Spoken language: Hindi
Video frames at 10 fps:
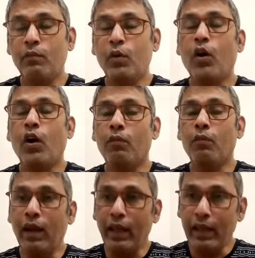बहुत
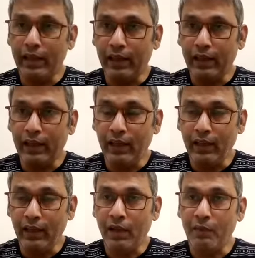बड़ा लेकिन
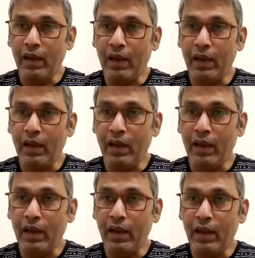है कि हमारे वो जो
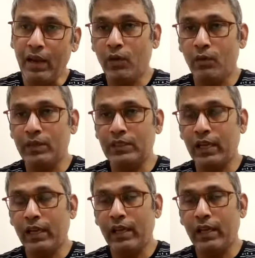पांच बॉलर हैं उनमें से
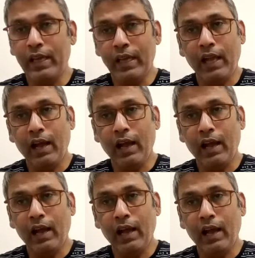अगर एक का
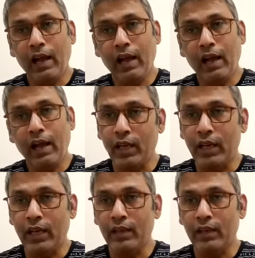भी ऑफ डे होता है